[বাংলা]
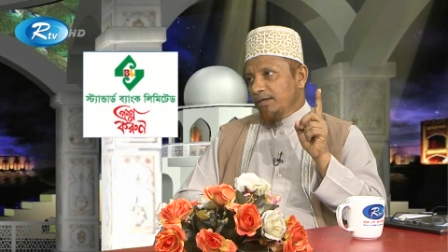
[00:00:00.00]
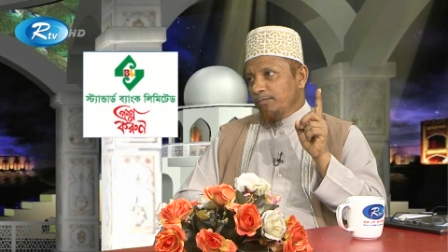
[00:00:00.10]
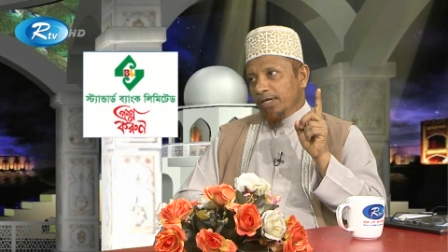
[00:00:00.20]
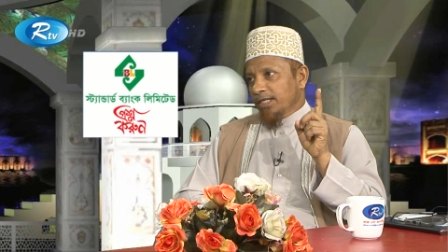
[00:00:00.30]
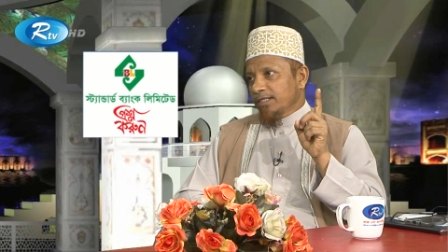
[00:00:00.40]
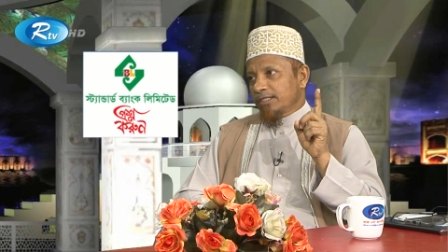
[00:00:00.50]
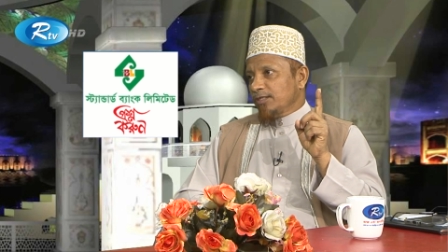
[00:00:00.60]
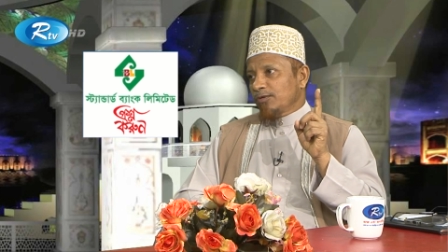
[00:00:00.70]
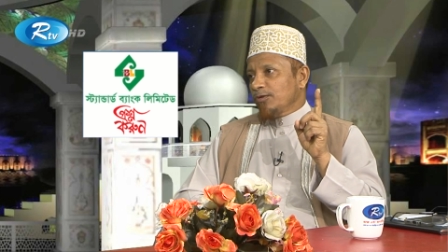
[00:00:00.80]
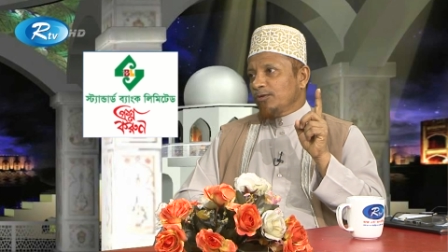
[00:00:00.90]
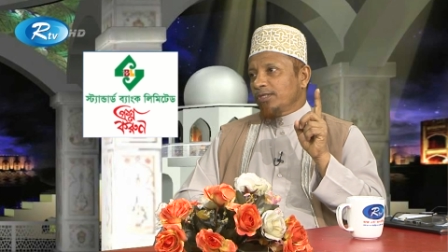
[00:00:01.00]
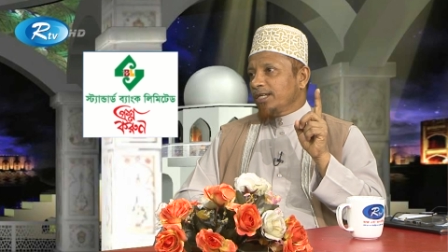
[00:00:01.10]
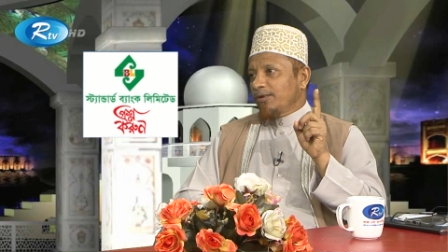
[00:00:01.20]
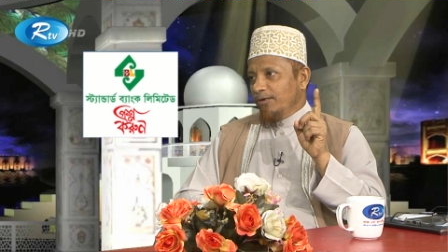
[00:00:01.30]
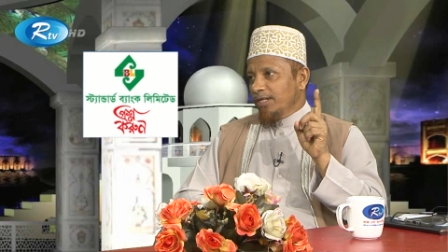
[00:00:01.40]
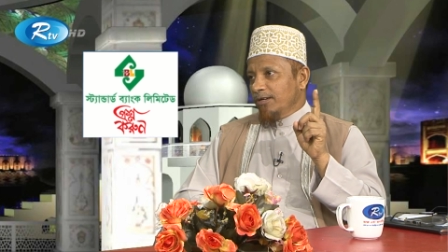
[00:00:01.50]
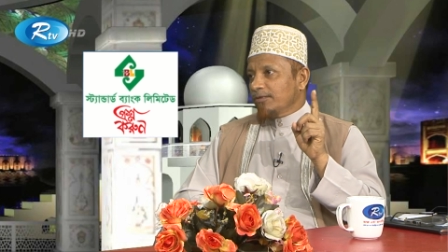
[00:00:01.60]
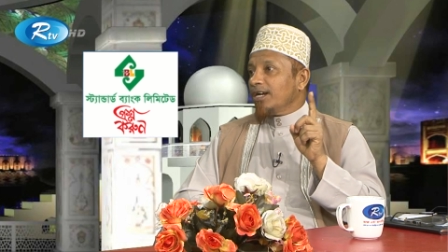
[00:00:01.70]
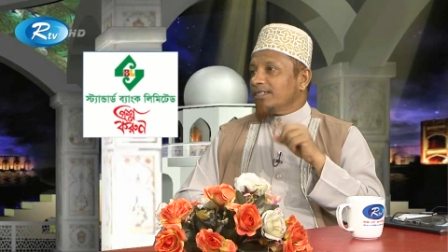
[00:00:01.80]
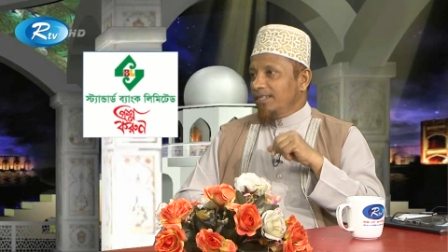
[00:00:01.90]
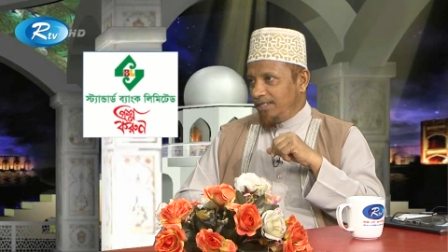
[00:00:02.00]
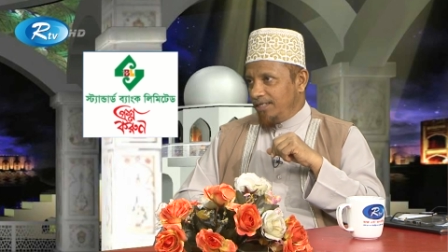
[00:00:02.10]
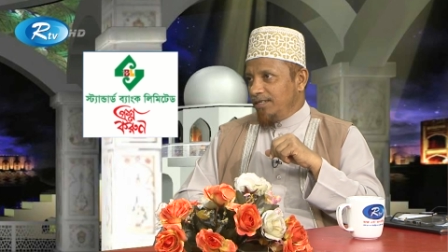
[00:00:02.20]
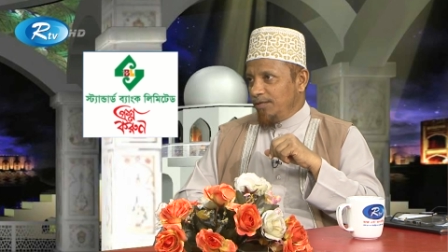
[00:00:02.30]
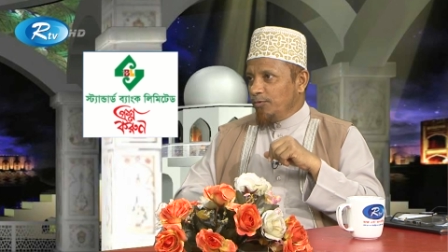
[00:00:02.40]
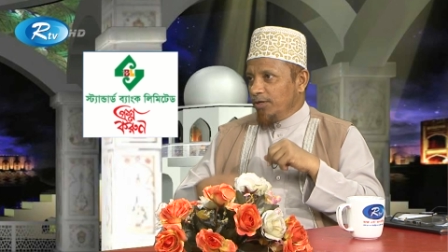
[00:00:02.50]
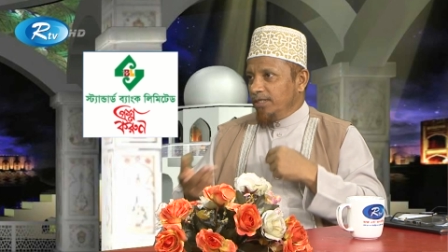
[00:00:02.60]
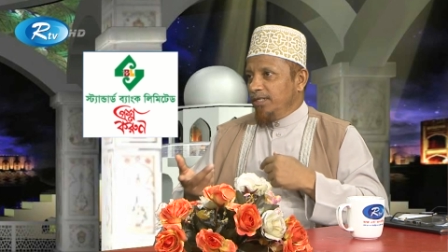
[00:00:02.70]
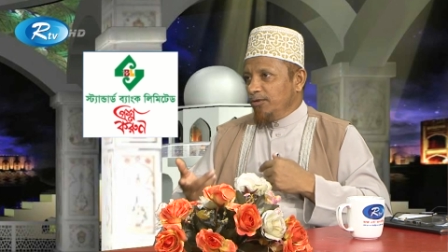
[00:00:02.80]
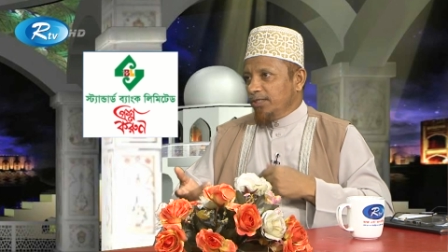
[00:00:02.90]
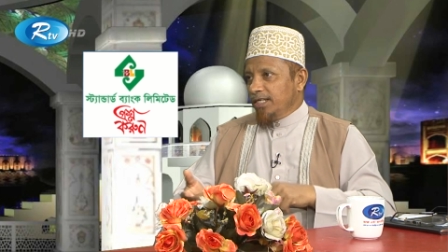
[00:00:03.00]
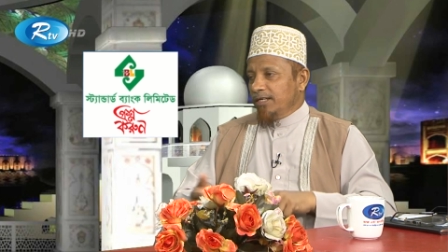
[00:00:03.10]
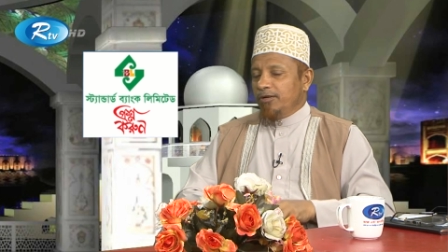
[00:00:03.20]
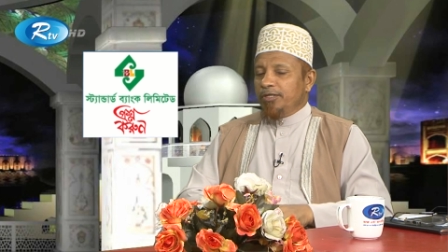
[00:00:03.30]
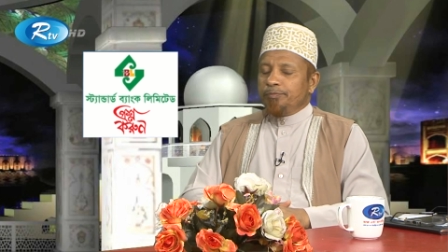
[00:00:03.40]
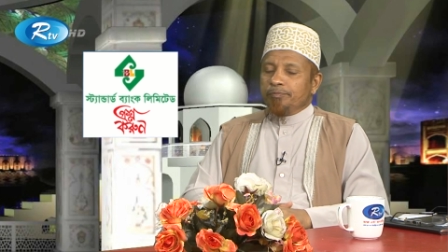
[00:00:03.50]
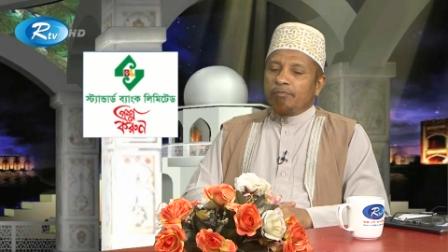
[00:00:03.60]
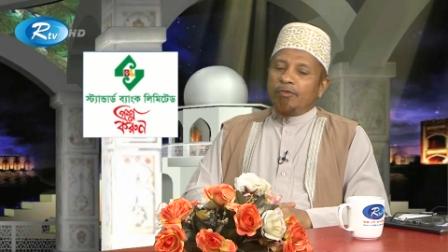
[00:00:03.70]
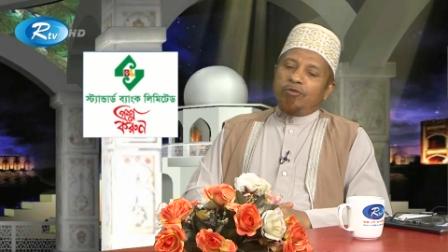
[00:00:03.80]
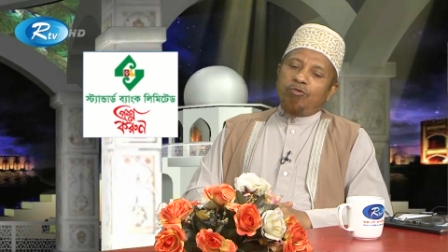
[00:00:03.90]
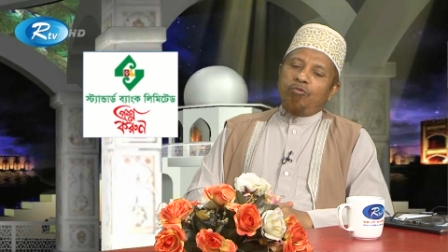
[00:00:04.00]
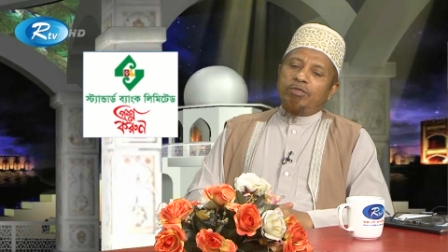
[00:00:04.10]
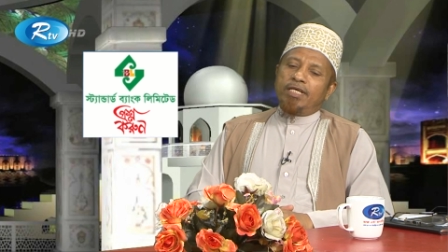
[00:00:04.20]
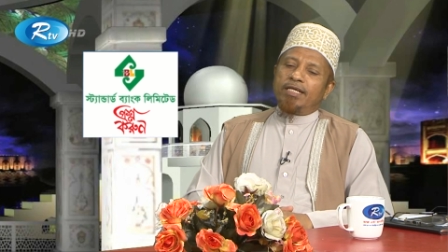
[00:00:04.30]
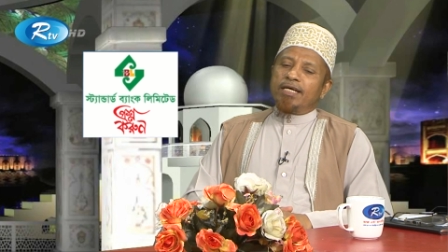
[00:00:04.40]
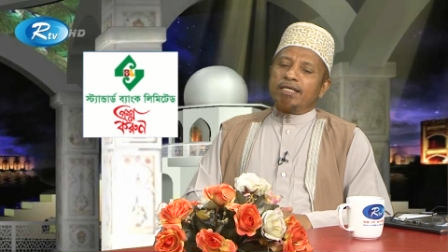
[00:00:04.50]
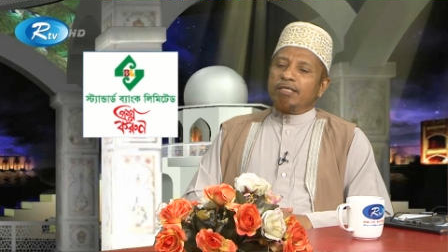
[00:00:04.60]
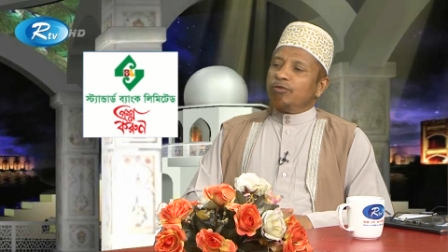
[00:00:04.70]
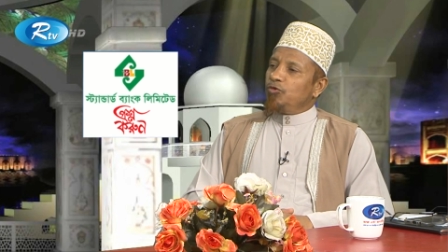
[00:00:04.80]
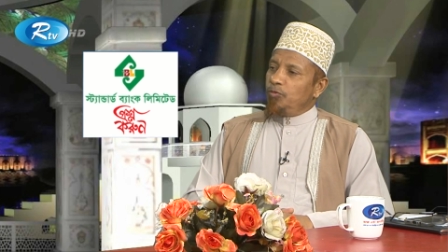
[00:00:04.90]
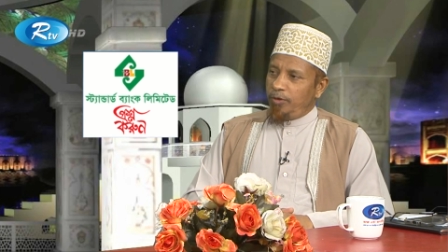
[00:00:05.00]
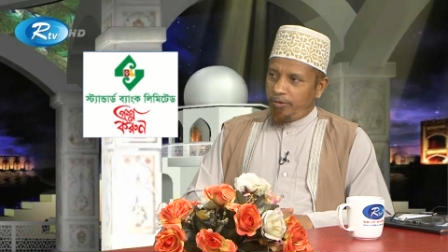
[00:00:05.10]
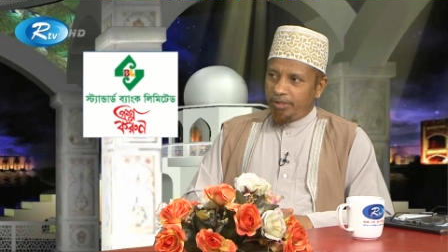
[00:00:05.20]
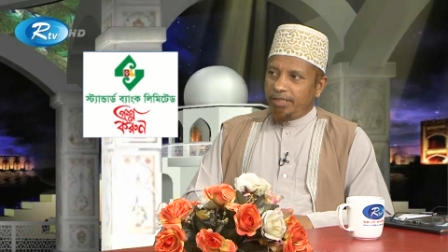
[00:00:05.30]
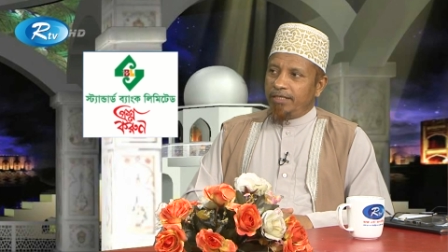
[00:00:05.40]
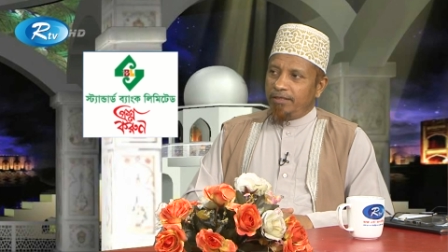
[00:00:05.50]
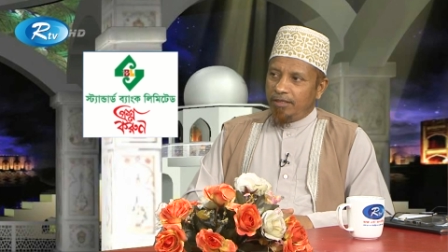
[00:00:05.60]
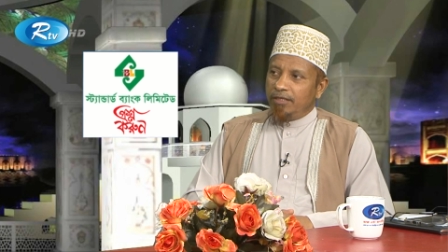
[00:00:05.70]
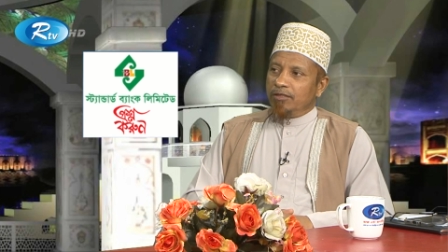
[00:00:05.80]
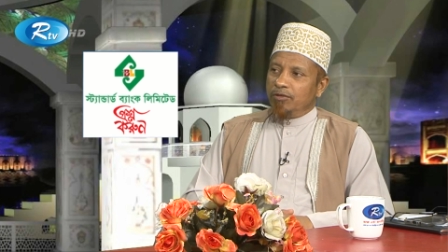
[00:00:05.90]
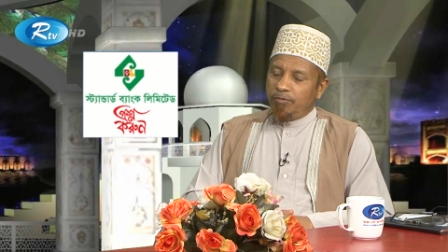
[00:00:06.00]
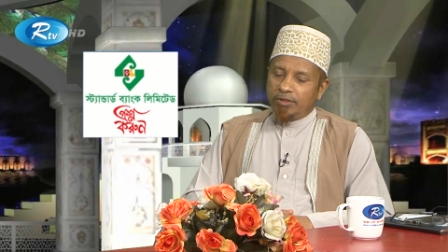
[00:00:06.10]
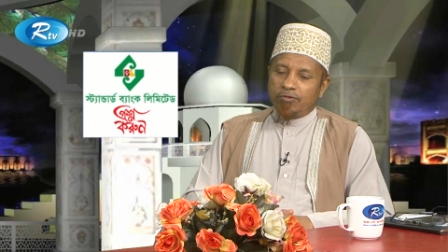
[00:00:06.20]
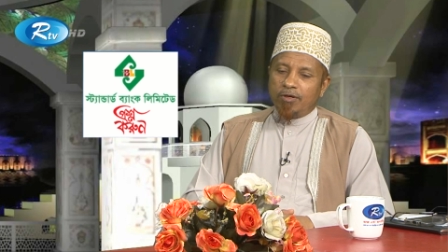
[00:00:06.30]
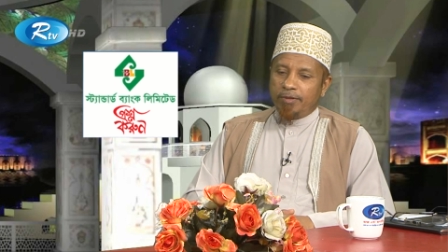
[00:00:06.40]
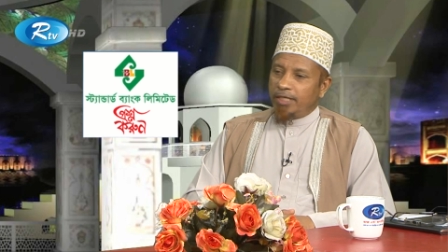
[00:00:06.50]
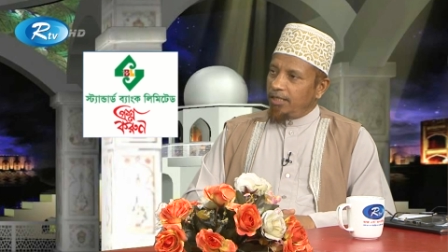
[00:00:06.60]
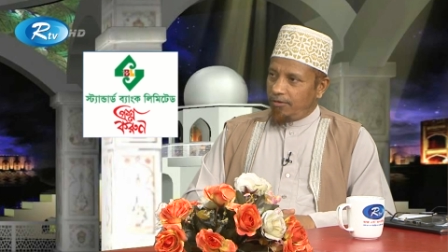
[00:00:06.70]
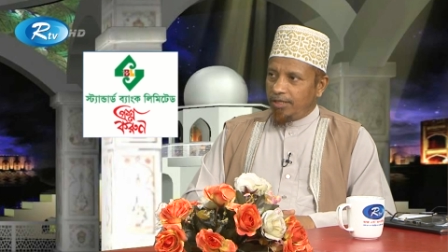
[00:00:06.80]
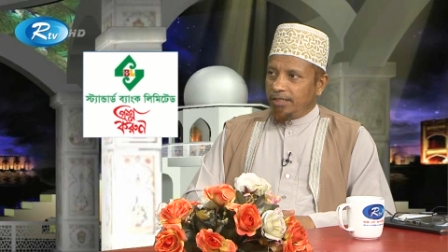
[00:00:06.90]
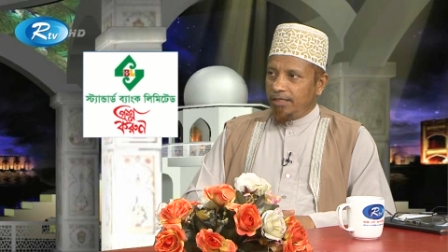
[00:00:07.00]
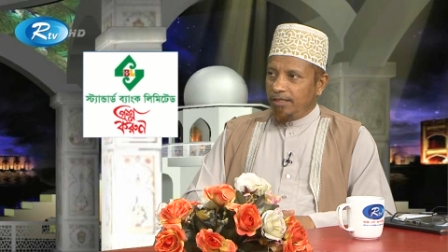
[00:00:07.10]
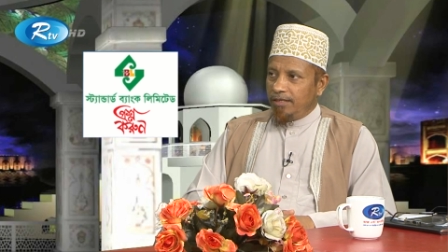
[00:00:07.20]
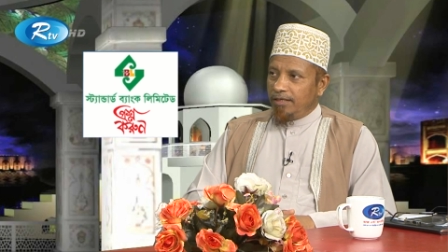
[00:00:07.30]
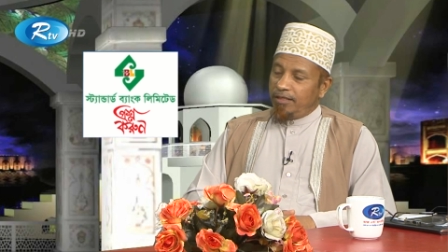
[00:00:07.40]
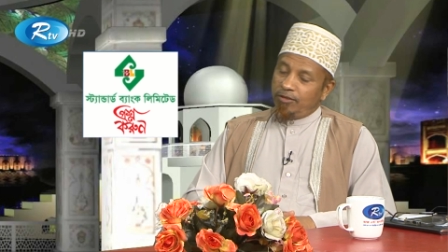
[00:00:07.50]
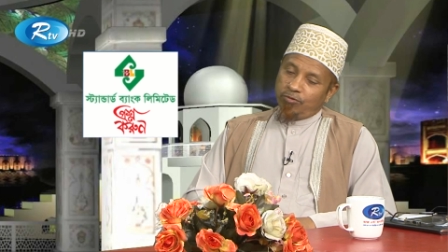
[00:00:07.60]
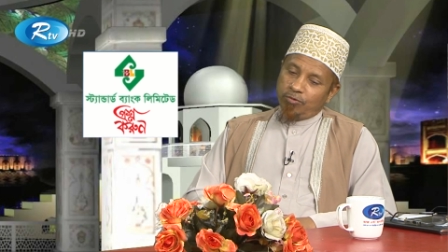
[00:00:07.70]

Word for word: বাংলাদেশে তখন নয় তারিখ হয় না হয়তো আট তারিখ পরের দিন নয় তারিখ হয় তো ওইটা রাখলে একটু দুর্বল হয়ে যায় তবুও সবের আশা করা যায় কিন্তু